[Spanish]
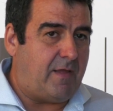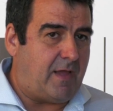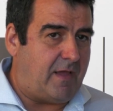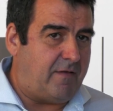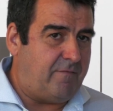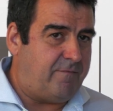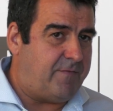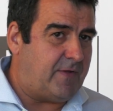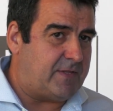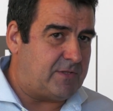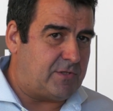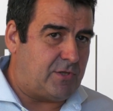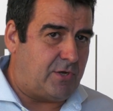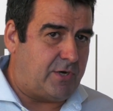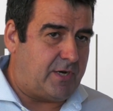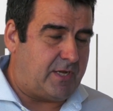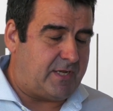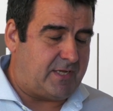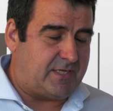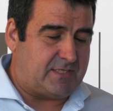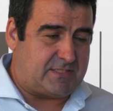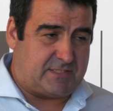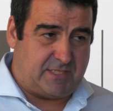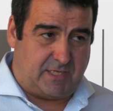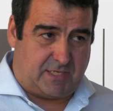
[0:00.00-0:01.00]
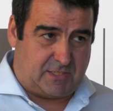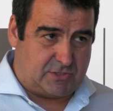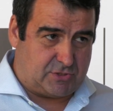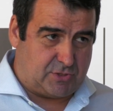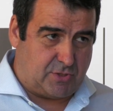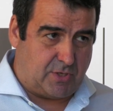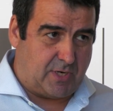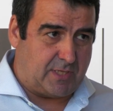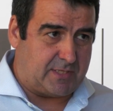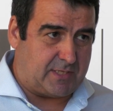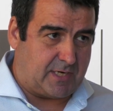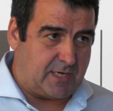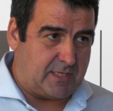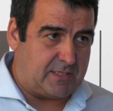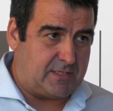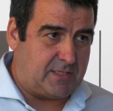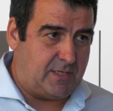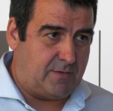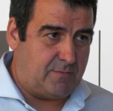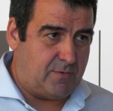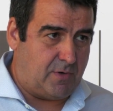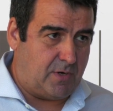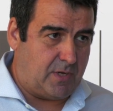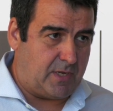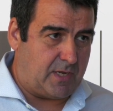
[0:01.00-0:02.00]
hay factores que sí que son
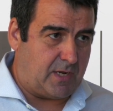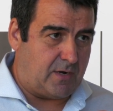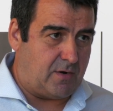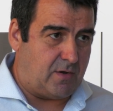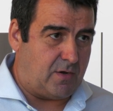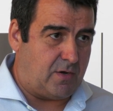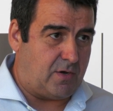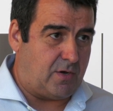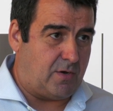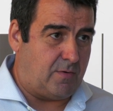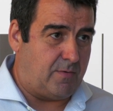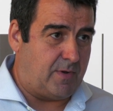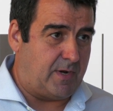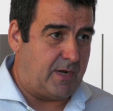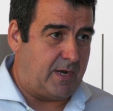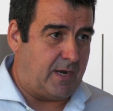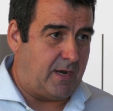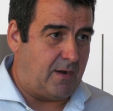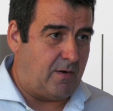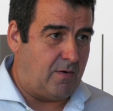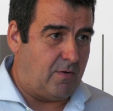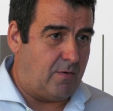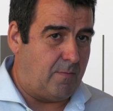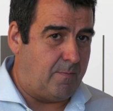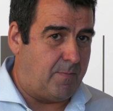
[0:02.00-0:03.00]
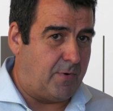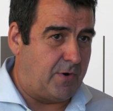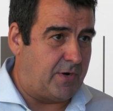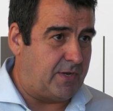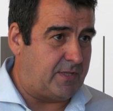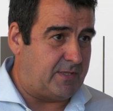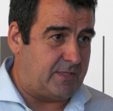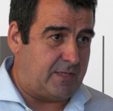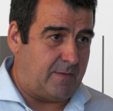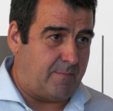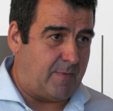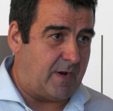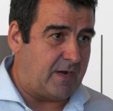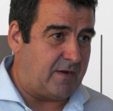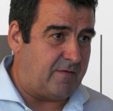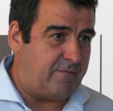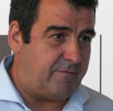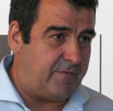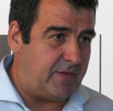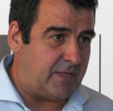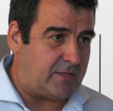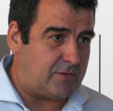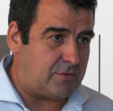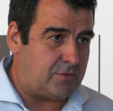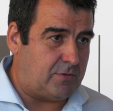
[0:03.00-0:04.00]
atractivos y que los jóvenes lo ponen de
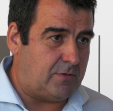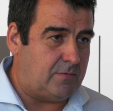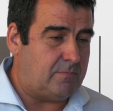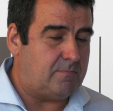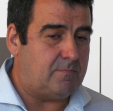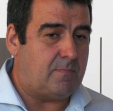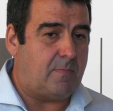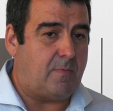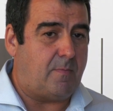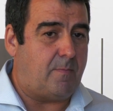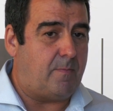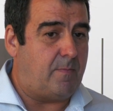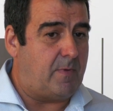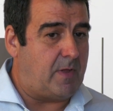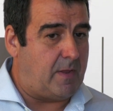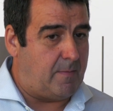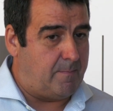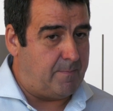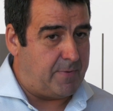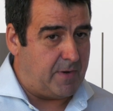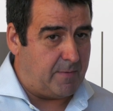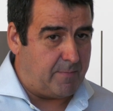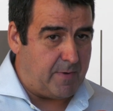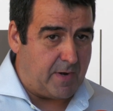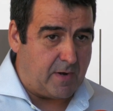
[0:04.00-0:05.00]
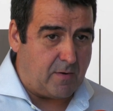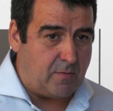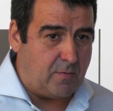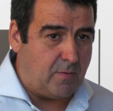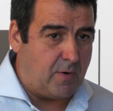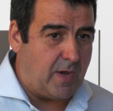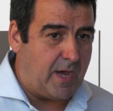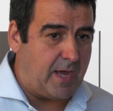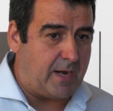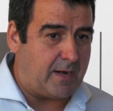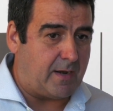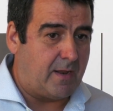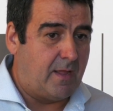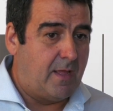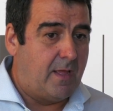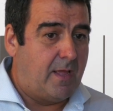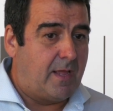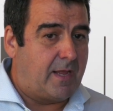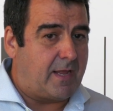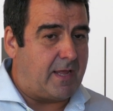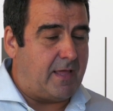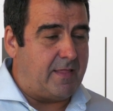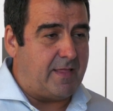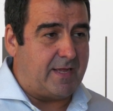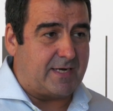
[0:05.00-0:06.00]
manifiesto, en primer lugar,
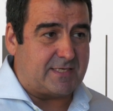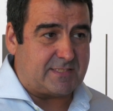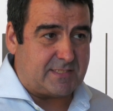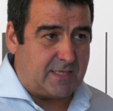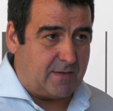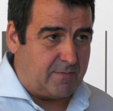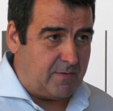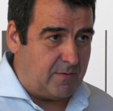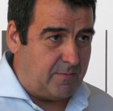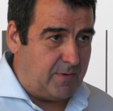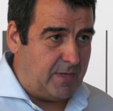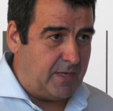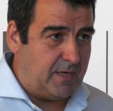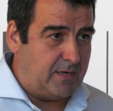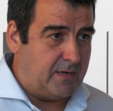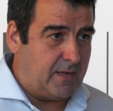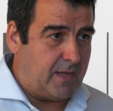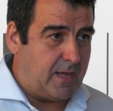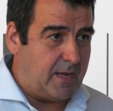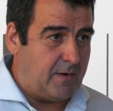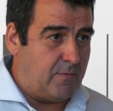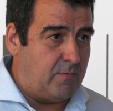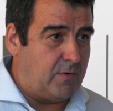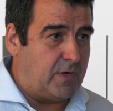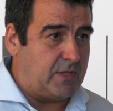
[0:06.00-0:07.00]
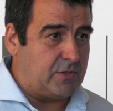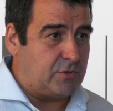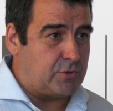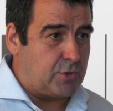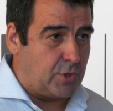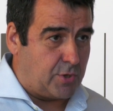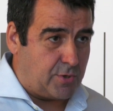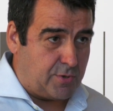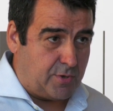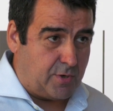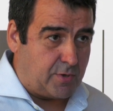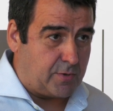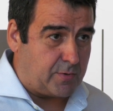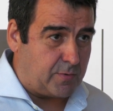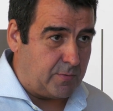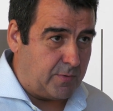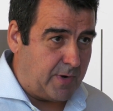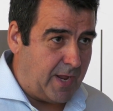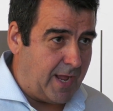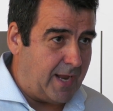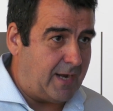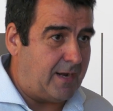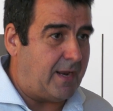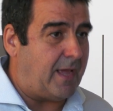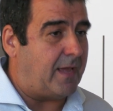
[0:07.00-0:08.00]
quedarse a vivir en un entorno
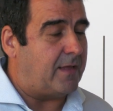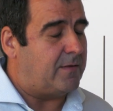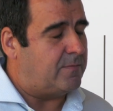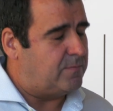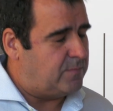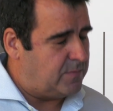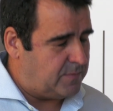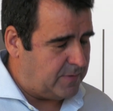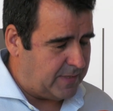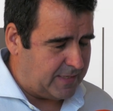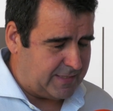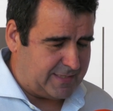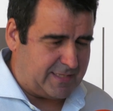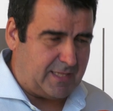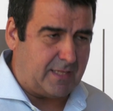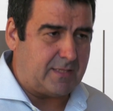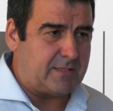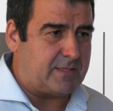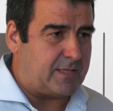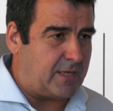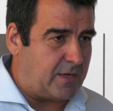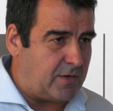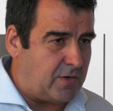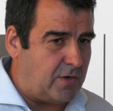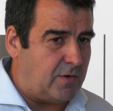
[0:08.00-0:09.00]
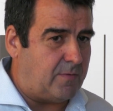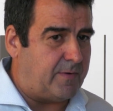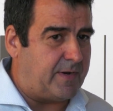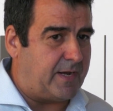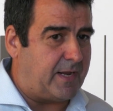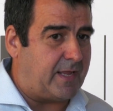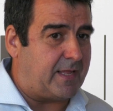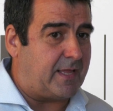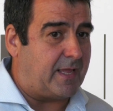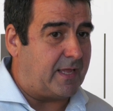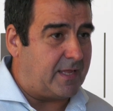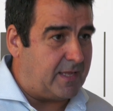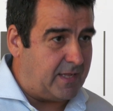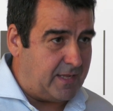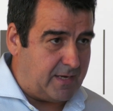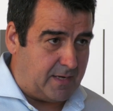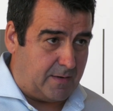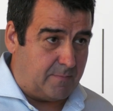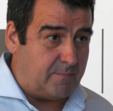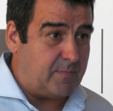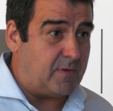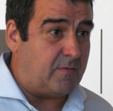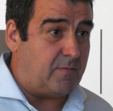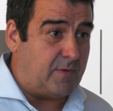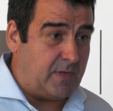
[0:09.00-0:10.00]
rural. Hay bastantes jóvenes que
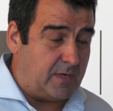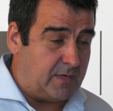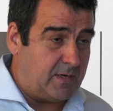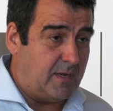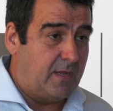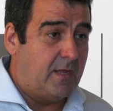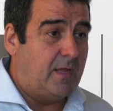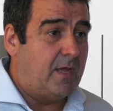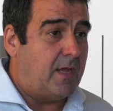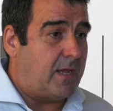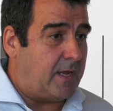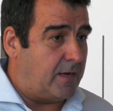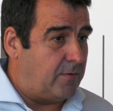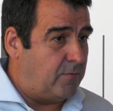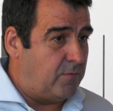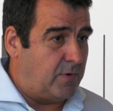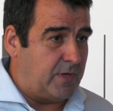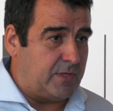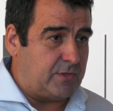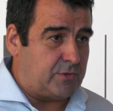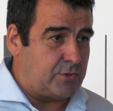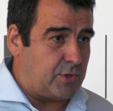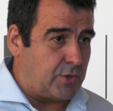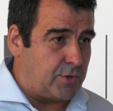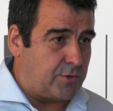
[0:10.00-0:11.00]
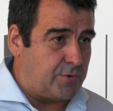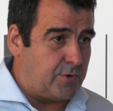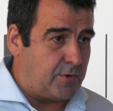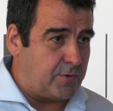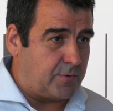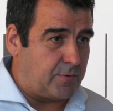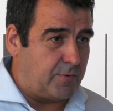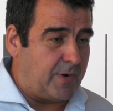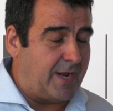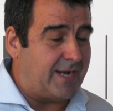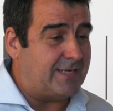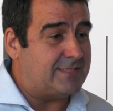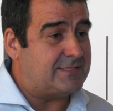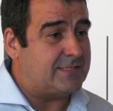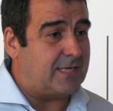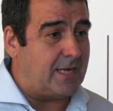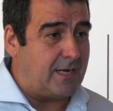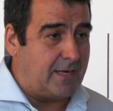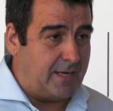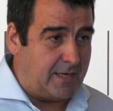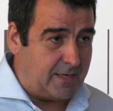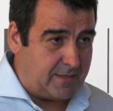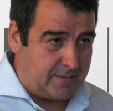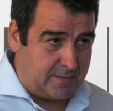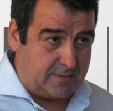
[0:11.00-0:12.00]
quieren vivir en un entorno rural,
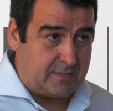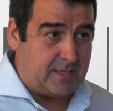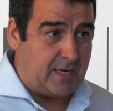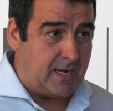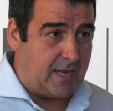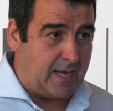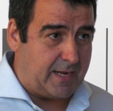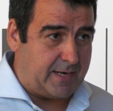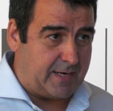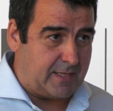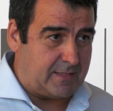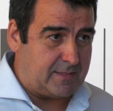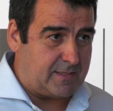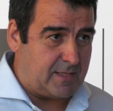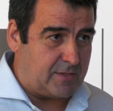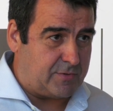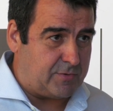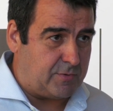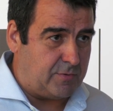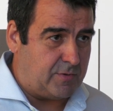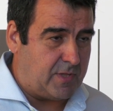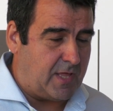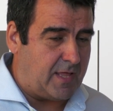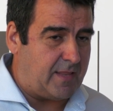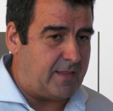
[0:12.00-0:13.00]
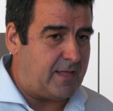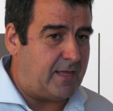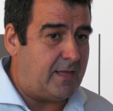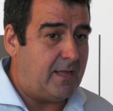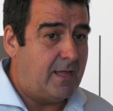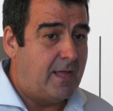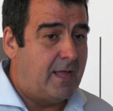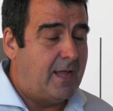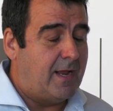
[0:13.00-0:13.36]
salir de las grandes ciudades.